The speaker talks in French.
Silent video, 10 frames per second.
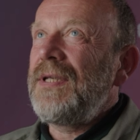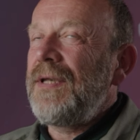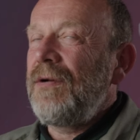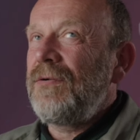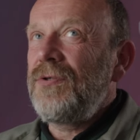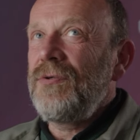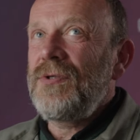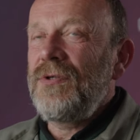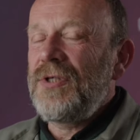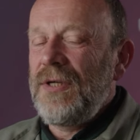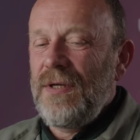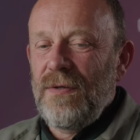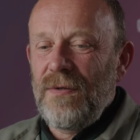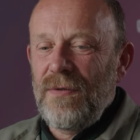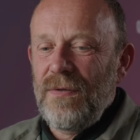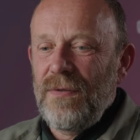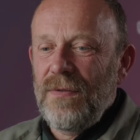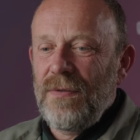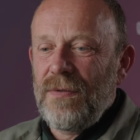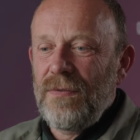C'est quelque chose
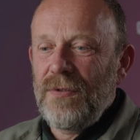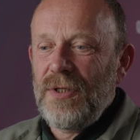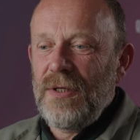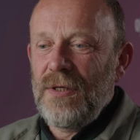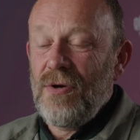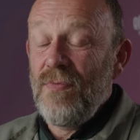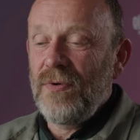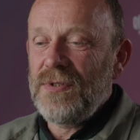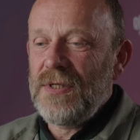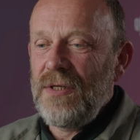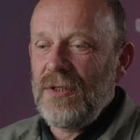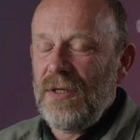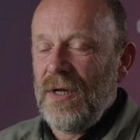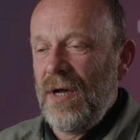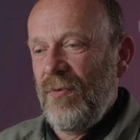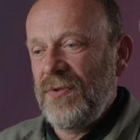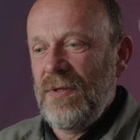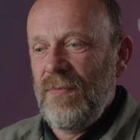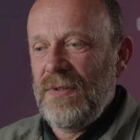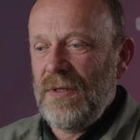euh, que j'ai commencé, j'allais dire
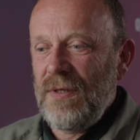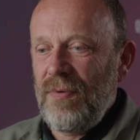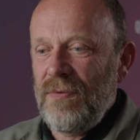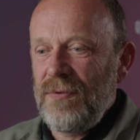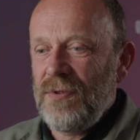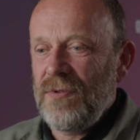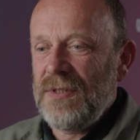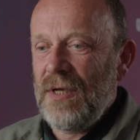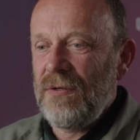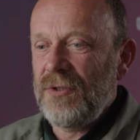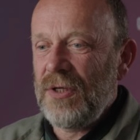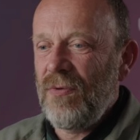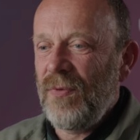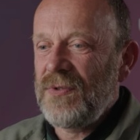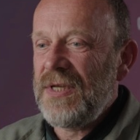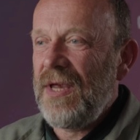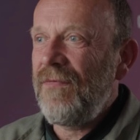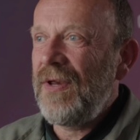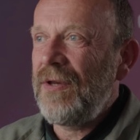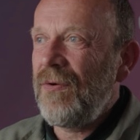amorcé, mais c'était plus que ça, que j'ai commencé
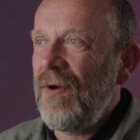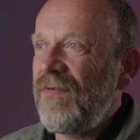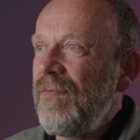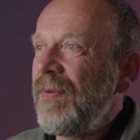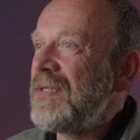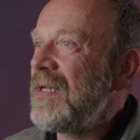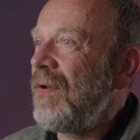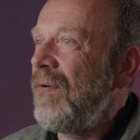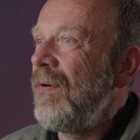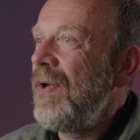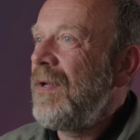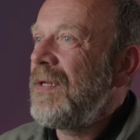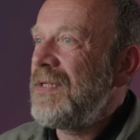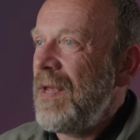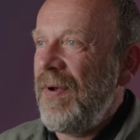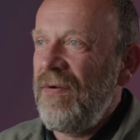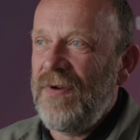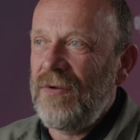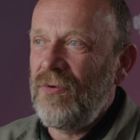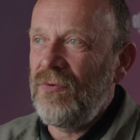avec euh, un film précédent qui s'appelle
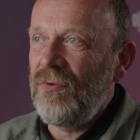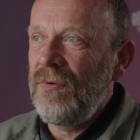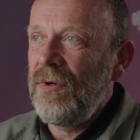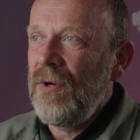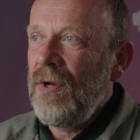Va Toto,